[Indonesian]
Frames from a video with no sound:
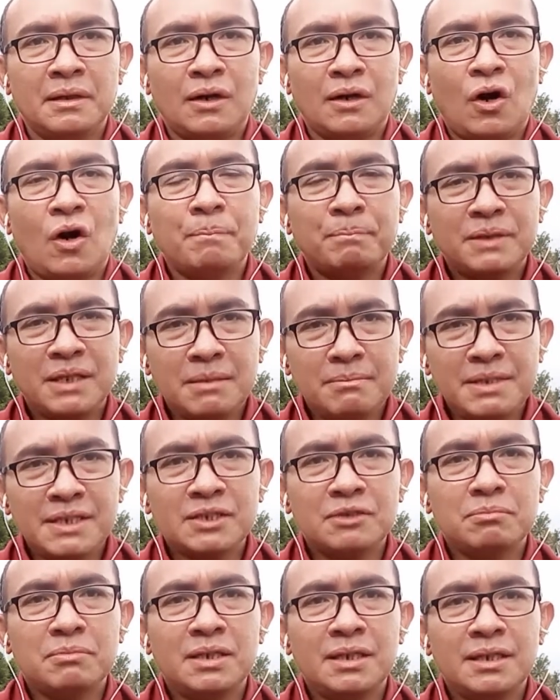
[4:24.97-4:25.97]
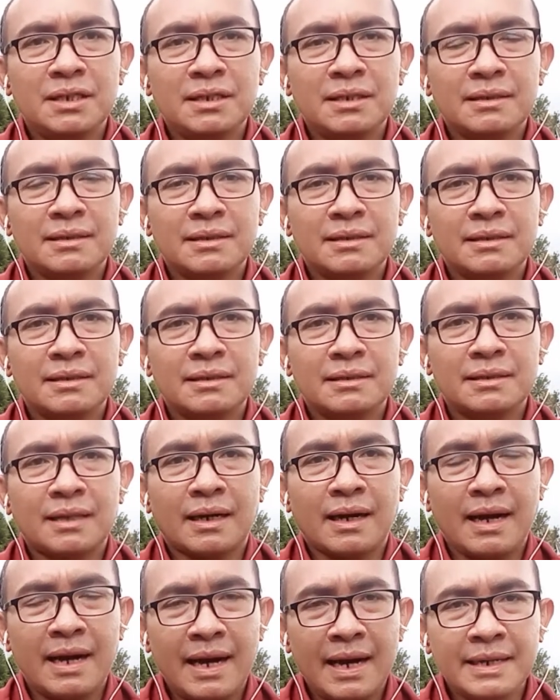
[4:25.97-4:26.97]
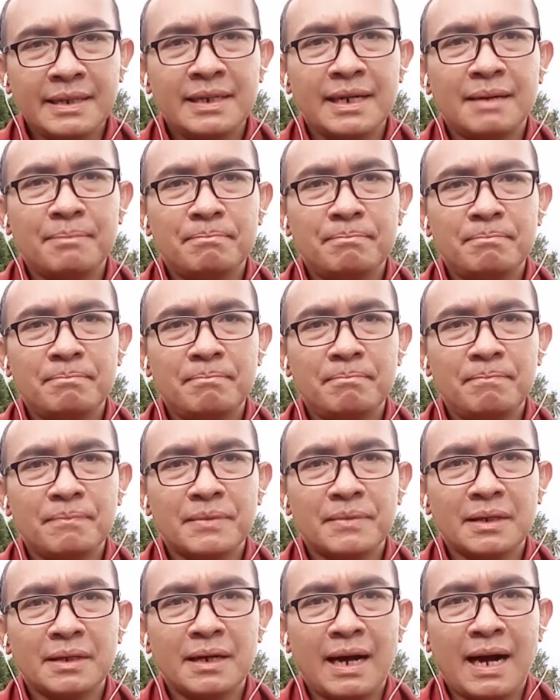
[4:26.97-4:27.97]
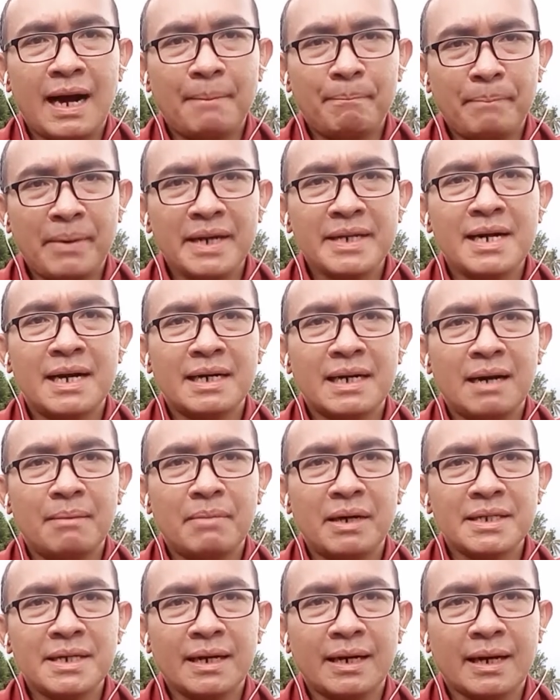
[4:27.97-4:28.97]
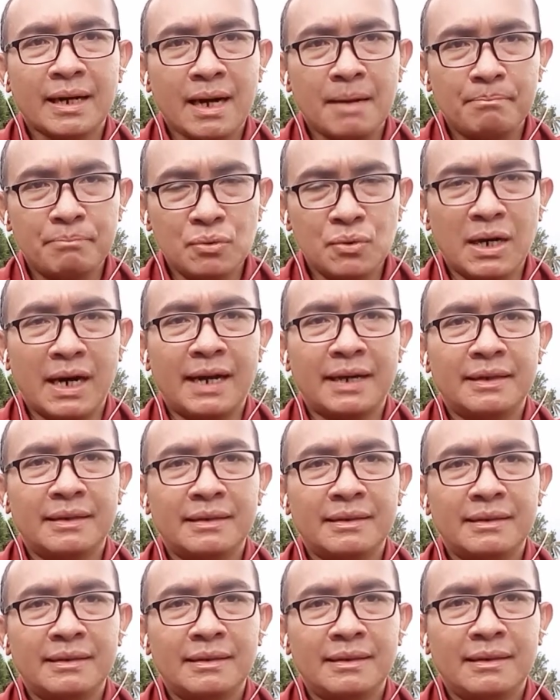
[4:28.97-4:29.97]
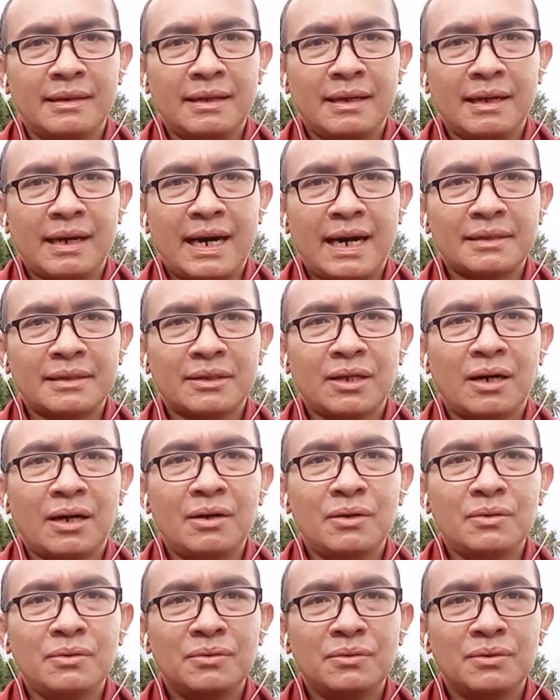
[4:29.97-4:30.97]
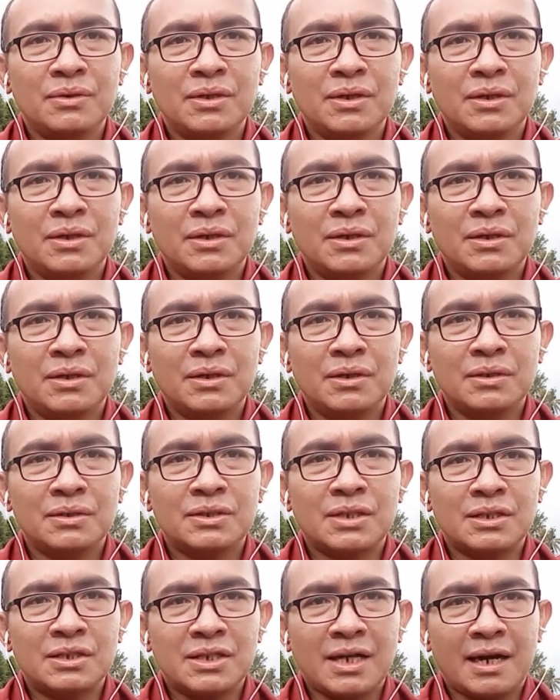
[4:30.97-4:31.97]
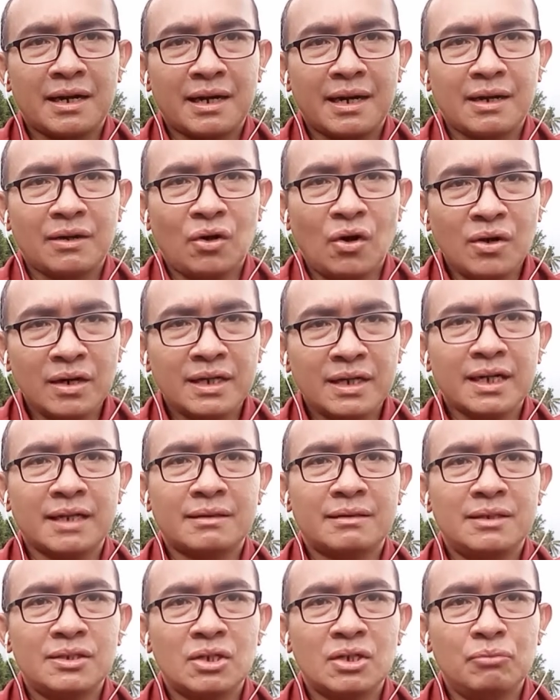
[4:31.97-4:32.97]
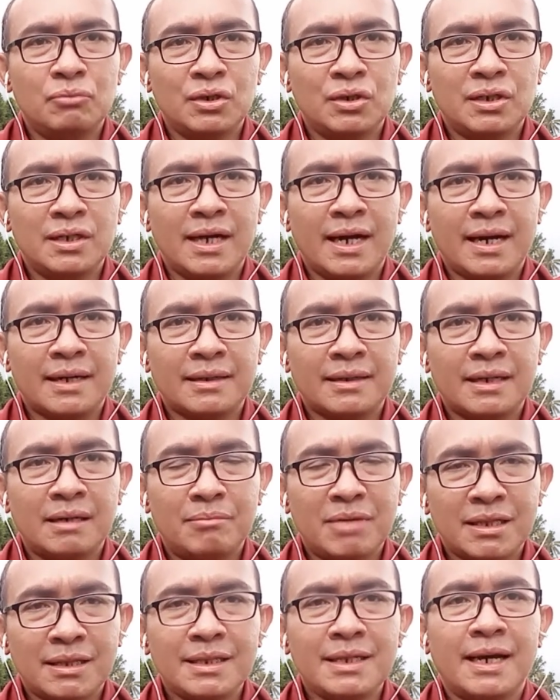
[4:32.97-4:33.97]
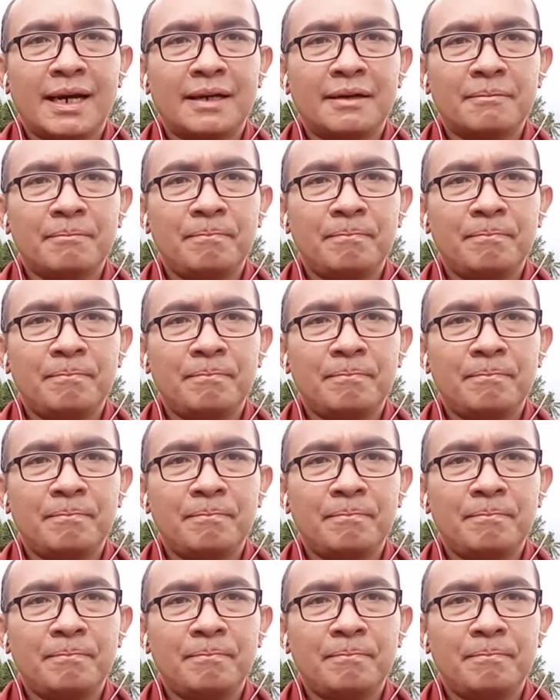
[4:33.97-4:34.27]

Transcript: optimisme terhadap apa yang namanya kerapuhan atau secara konkret disebut dengan kematian